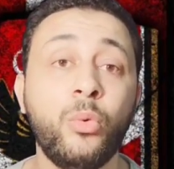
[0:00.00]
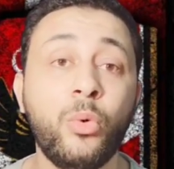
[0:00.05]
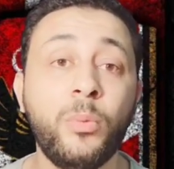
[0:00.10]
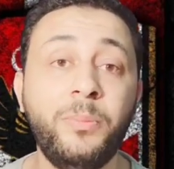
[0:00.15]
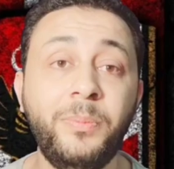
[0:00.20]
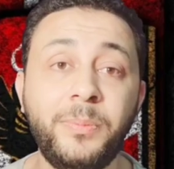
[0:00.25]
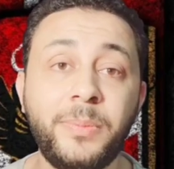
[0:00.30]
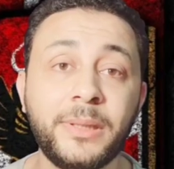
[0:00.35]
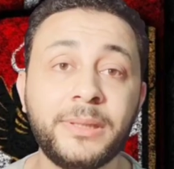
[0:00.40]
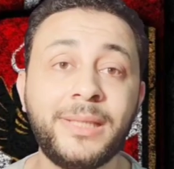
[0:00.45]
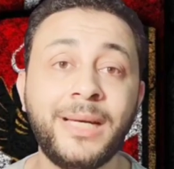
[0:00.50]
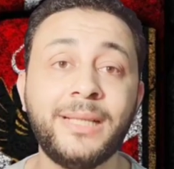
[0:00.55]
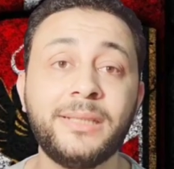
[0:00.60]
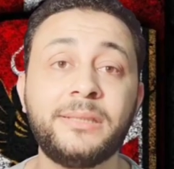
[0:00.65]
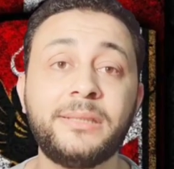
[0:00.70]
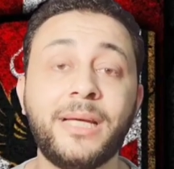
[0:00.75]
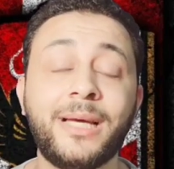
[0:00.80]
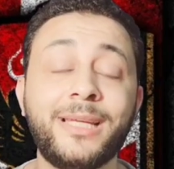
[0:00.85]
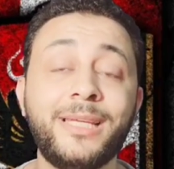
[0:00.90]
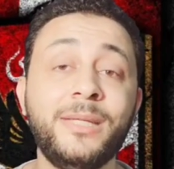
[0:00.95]

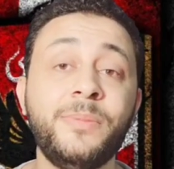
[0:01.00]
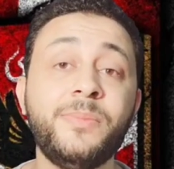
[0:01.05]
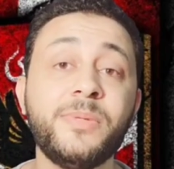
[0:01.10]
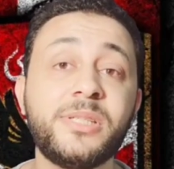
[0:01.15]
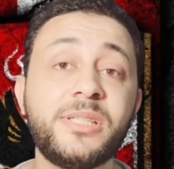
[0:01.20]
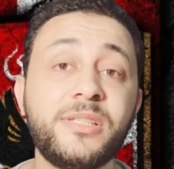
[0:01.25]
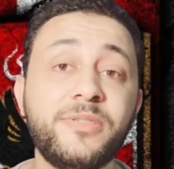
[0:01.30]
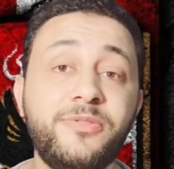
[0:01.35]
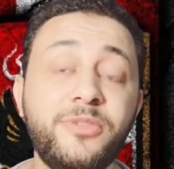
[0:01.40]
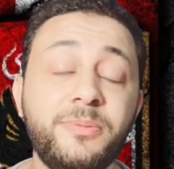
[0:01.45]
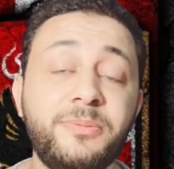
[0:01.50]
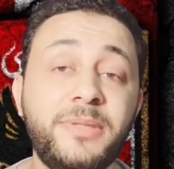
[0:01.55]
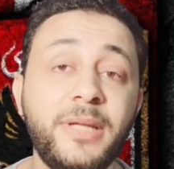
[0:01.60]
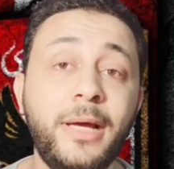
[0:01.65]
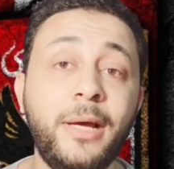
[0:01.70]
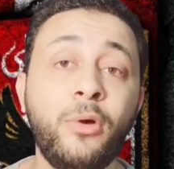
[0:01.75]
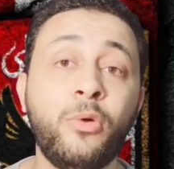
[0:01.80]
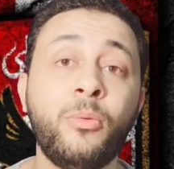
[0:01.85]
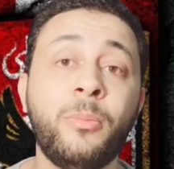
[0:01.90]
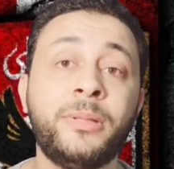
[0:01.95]
وبدات اجيب السي في
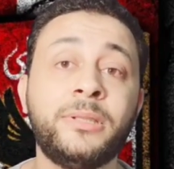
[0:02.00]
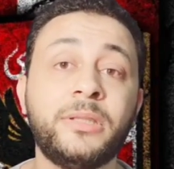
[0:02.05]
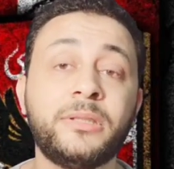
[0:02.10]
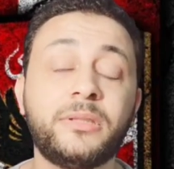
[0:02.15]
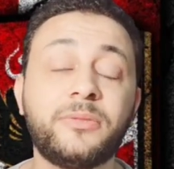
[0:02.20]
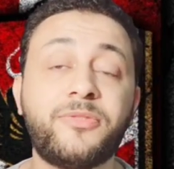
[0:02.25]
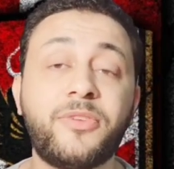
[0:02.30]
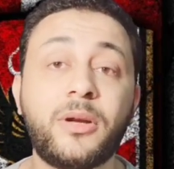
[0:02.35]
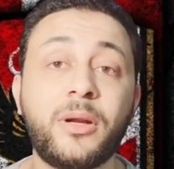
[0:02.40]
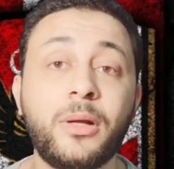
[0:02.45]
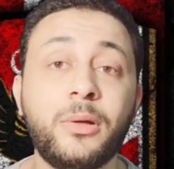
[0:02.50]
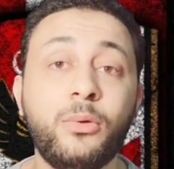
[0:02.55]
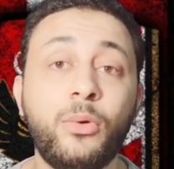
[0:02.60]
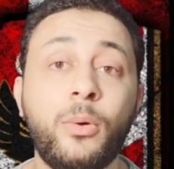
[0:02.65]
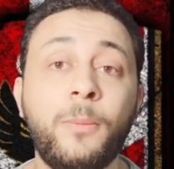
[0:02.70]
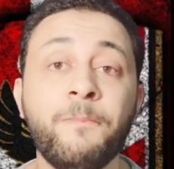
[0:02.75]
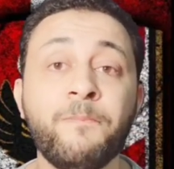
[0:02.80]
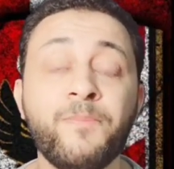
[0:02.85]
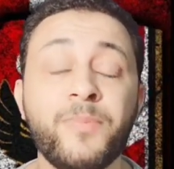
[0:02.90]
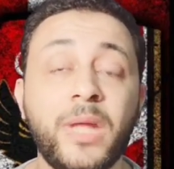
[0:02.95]
بتاعه وبدات اتفرج
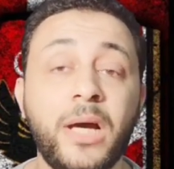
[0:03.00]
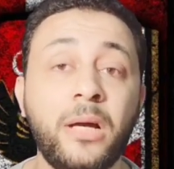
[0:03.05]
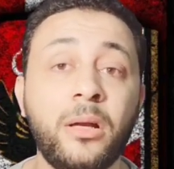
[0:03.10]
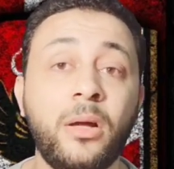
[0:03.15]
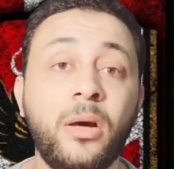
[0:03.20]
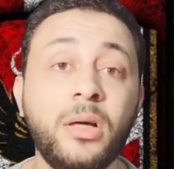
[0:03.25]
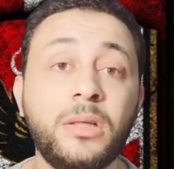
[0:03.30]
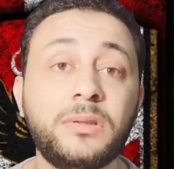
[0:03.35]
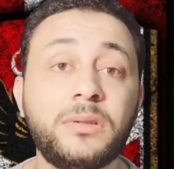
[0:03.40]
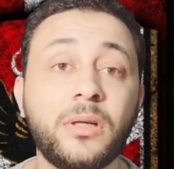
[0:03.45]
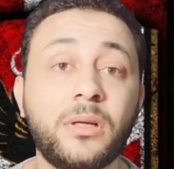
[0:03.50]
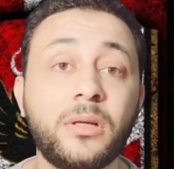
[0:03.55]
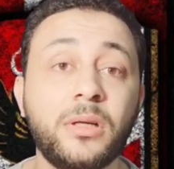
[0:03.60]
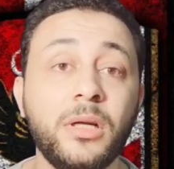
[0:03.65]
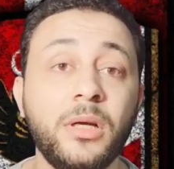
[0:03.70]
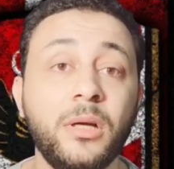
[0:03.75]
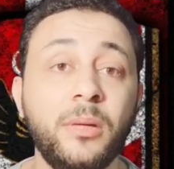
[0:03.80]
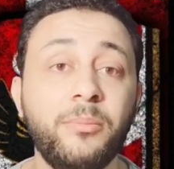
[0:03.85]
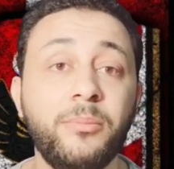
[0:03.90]
له على اكتر